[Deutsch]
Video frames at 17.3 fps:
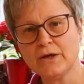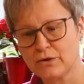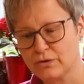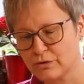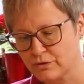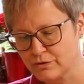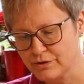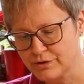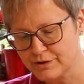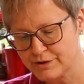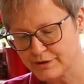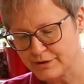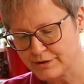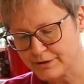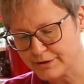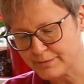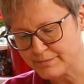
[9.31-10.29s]
und
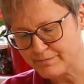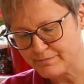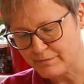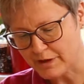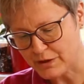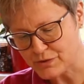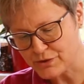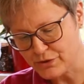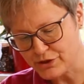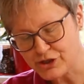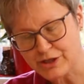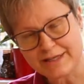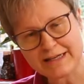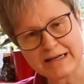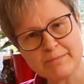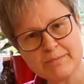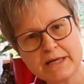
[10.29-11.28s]
ähm, aus
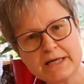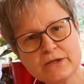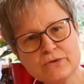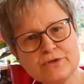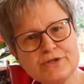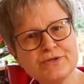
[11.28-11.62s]
Neustadt-Hambach und